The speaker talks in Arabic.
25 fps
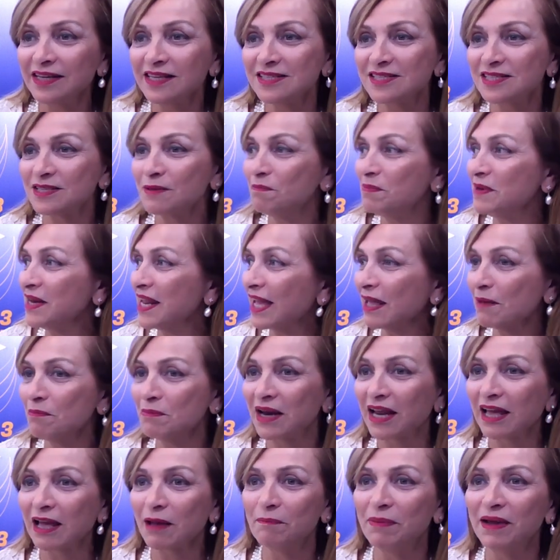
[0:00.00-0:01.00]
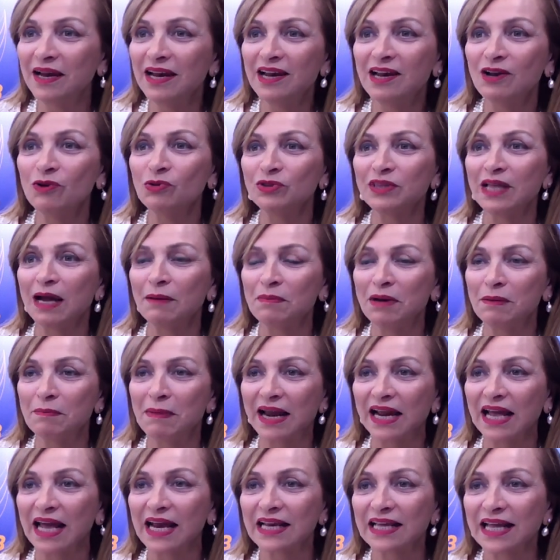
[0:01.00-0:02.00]
السبناخ من قبل وتعمل
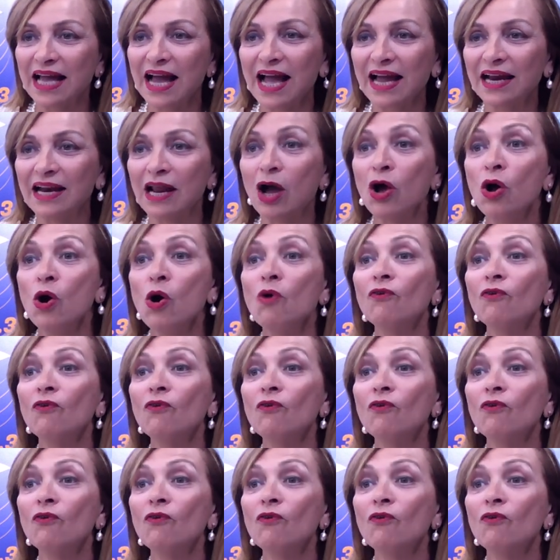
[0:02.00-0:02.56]
مرقه الكحله